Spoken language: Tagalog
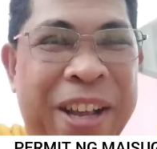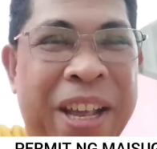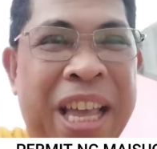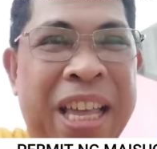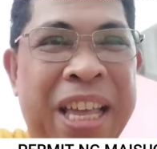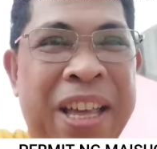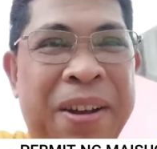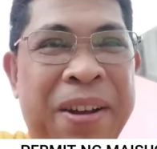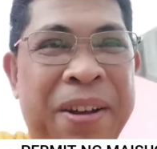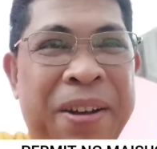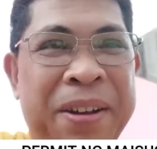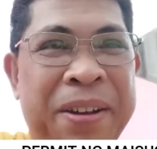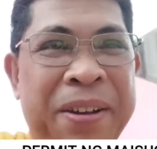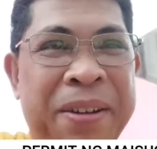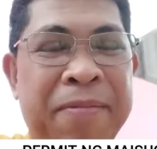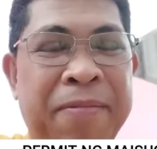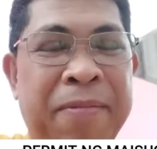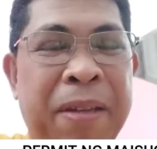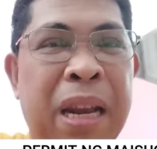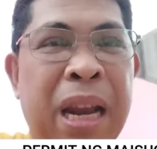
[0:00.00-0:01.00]
Eh, ngayon,
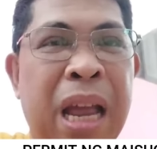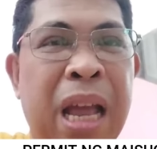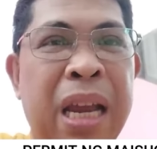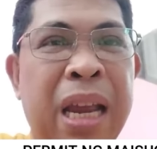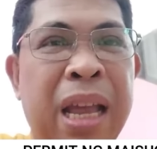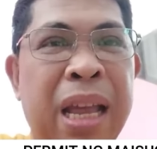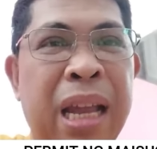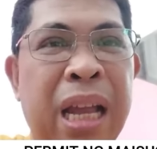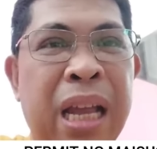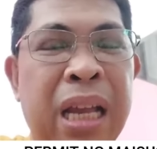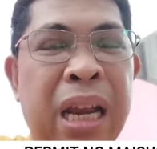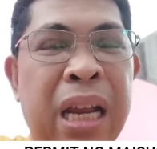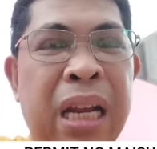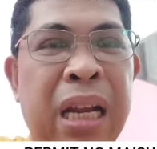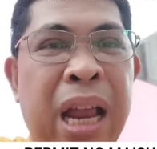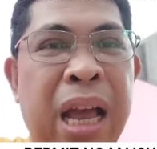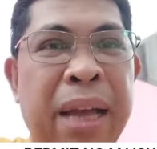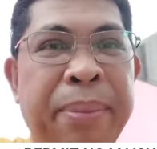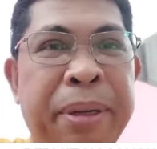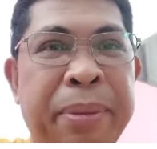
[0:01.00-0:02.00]
tinala ng
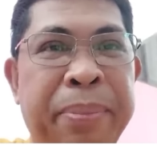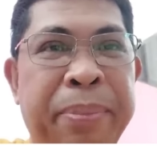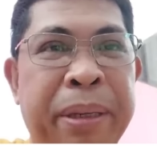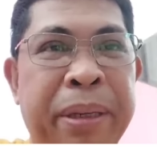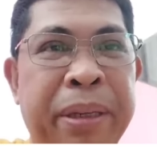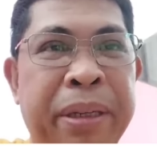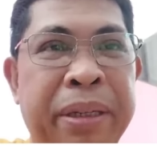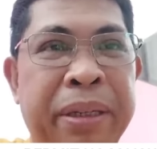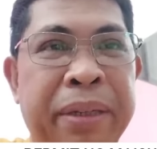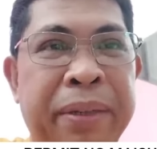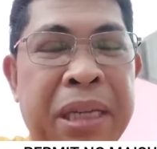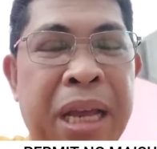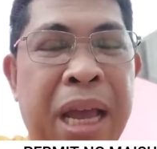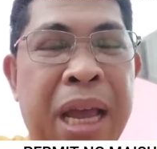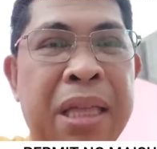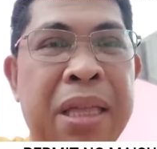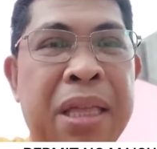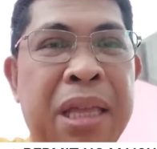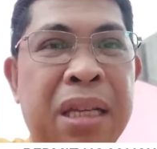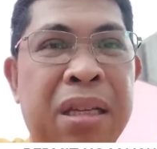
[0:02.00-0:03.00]
reklamo po sa
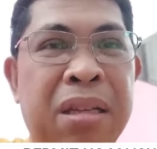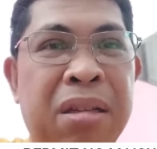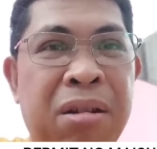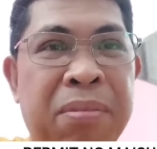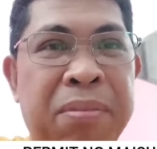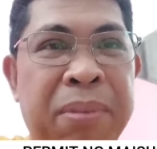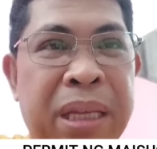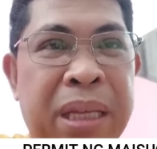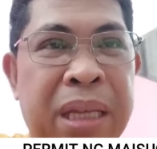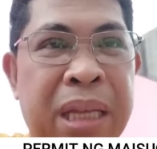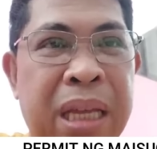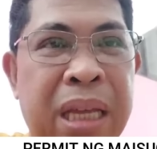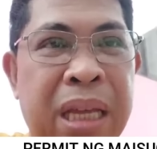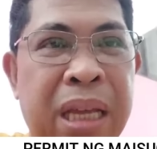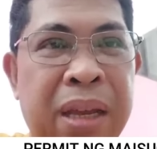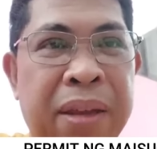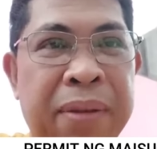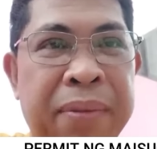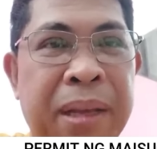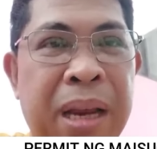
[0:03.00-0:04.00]
Ethics
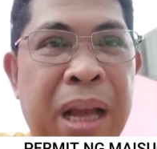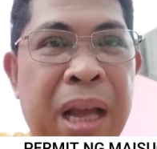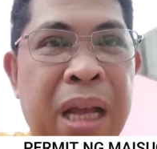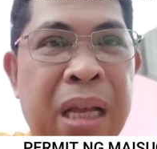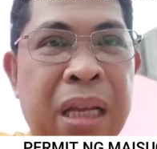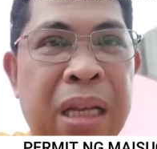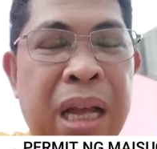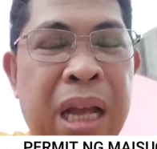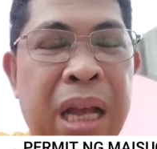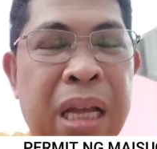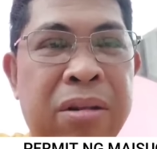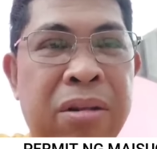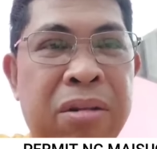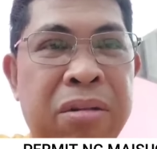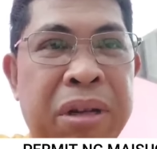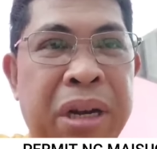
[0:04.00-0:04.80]
Committee ng uh,